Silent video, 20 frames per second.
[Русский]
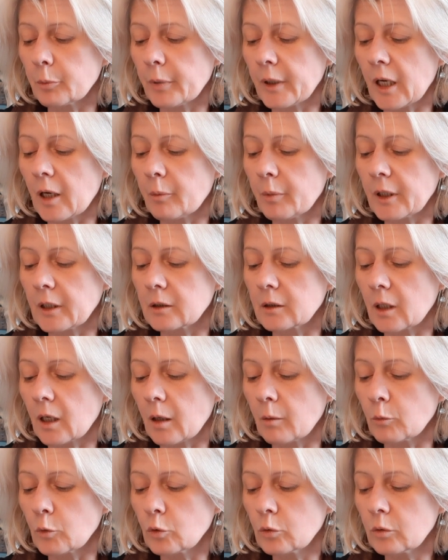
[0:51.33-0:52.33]
приобретай
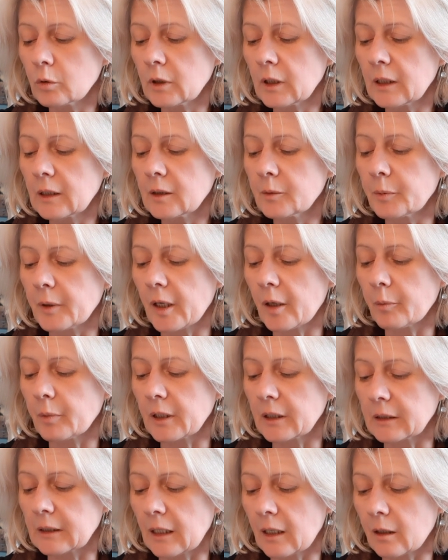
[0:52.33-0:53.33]
мудрость,
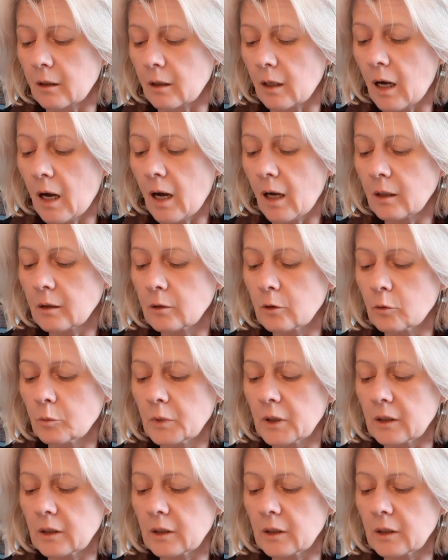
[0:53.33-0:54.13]
приобретай разум,